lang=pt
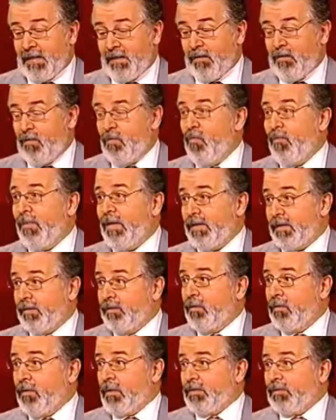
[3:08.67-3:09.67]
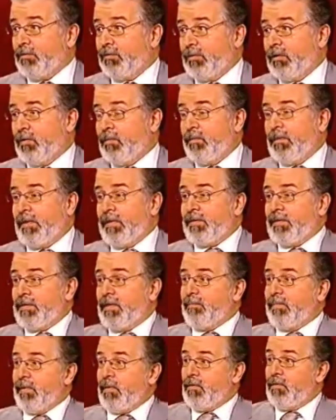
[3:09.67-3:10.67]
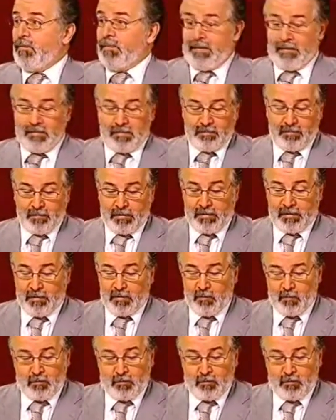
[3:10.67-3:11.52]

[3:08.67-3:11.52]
essa área como uma área de corte. É Exatamente, é quando, porque...